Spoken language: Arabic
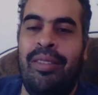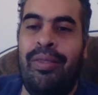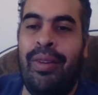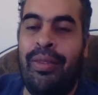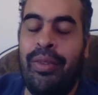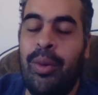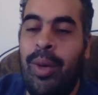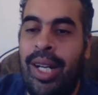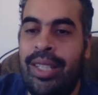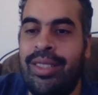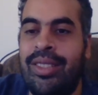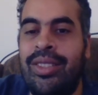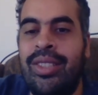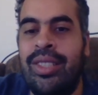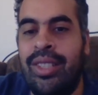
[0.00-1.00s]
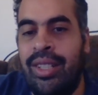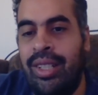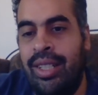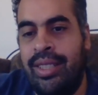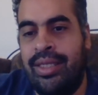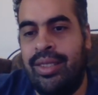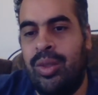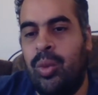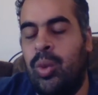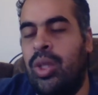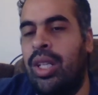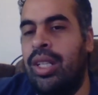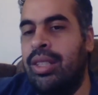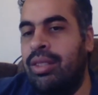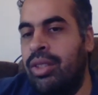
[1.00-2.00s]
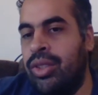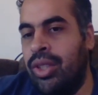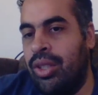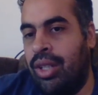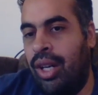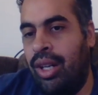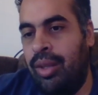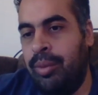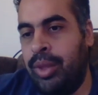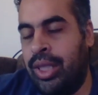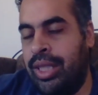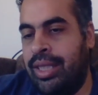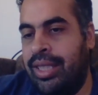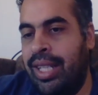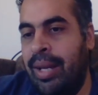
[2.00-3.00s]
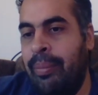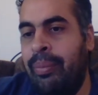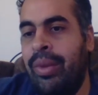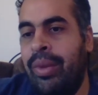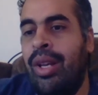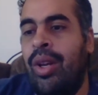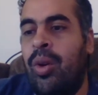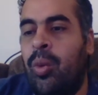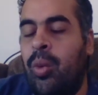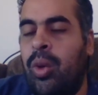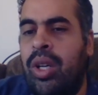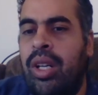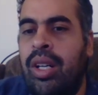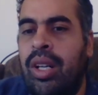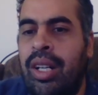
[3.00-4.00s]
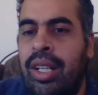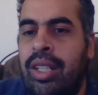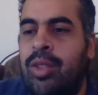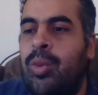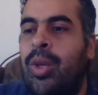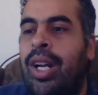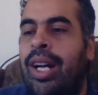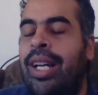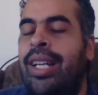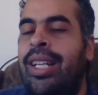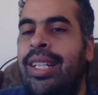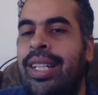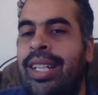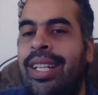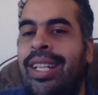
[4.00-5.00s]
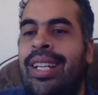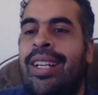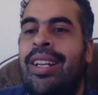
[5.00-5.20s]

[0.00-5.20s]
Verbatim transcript: ففي واحد غلط والراجل ده ثقة مش كذاب وغلط وراح قايل ايه